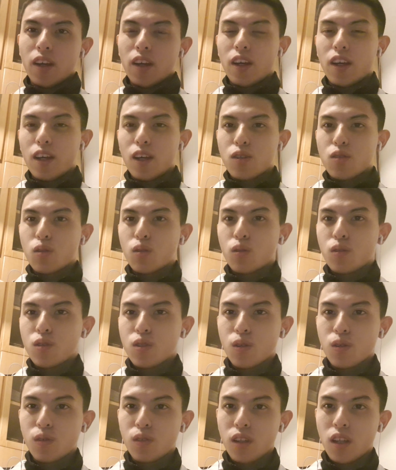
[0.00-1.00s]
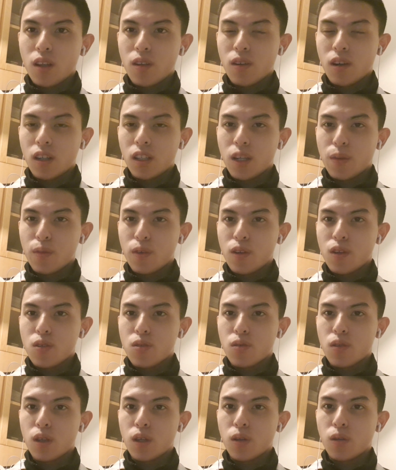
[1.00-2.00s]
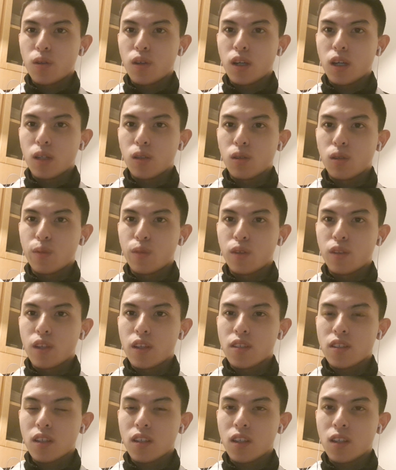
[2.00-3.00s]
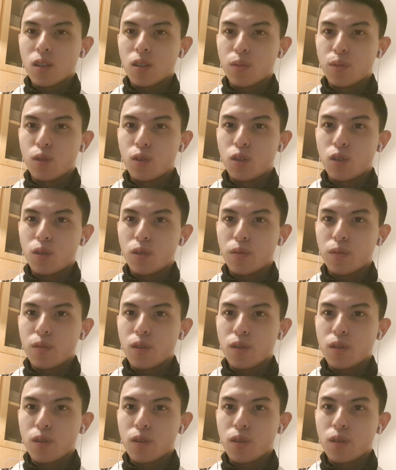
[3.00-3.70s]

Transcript: えー、ちょっと落ち込んでいる方も非常に多いかと思うんですけれども